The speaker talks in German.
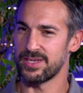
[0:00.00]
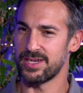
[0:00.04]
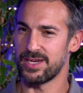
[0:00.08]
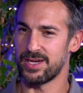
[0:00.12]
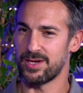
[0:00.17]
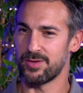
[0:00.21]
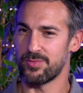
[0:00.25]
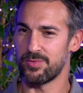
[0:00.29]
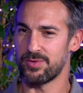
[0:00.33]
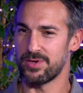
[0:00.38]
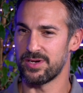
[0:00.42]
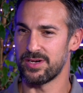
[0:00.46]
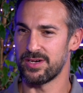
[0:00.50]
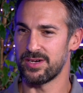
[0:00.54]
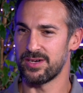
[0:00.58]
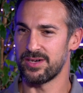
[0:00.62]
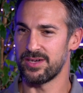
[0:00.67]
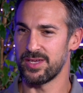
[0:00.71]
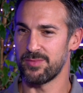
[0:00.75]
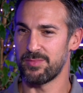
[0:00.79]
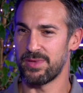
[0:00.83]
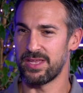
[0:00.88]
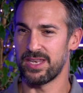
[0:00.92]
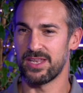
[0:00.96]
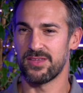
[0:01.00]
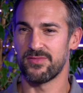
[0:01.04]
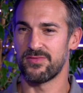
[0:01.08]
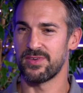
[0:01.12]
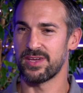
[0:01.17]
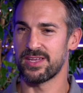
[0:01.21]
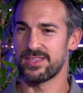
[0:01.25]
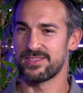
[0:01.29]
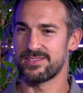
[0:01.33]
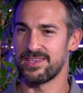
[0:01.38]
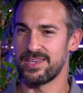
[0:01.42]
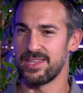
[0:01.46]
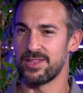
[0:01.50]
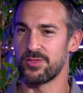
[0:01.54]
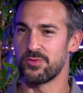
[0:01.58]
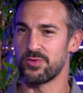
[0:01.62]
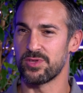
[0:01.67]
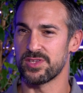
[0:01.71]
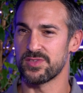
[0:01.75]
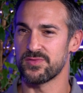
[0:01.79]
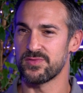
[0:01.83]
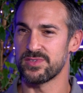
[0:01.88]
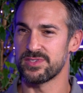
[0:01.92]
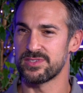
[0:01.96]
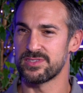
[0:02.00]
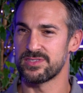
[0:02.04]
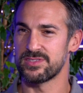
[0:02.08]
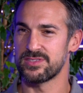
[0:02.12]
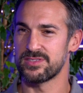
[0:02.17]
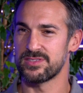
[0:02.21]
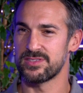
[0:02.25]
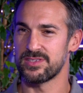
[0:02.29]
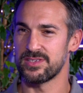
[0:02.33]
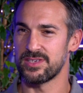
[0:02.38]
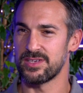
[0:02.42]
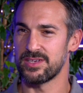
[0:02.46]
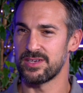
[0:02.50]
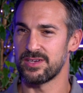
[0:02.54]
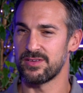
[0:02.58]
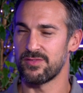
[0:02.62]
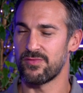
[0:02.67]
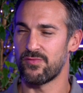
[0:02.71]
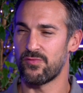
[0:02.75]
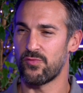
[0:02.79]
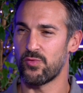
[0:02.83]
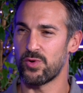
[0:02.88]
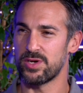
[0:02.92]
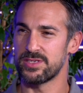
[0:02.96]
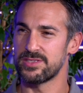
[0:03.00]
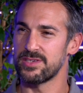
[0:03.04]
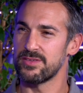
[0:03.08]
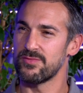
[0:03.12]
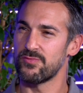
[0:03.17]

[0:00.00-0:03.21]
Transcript: aber im Endeffekt zählt nur das, was äh, vor,